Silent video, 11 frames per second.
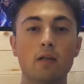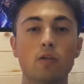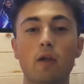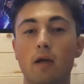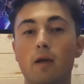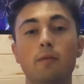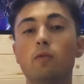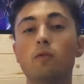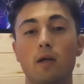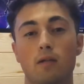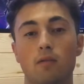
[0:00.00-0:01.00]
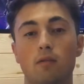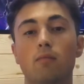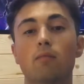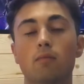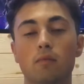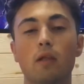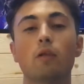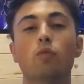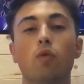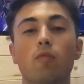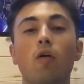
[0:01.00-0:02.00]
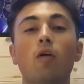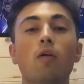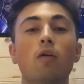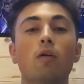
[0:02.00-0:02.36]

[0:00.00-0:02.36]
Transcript: non ha capito un cazzo del nuovo